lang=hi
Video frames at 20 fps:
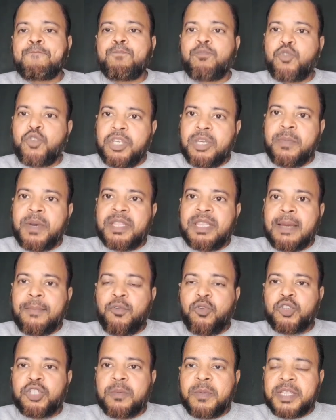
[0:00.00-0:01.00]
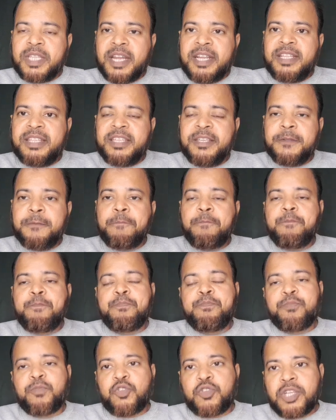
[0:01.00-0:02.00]
तो ये बात आप लोगों से बतानी थी
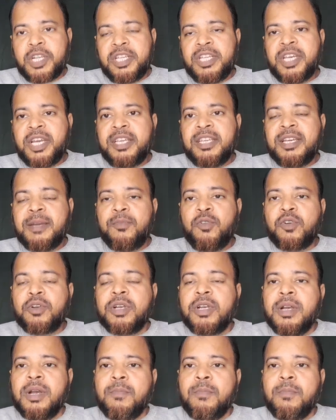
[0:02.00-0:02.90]
तो चलिए आइए हम लोग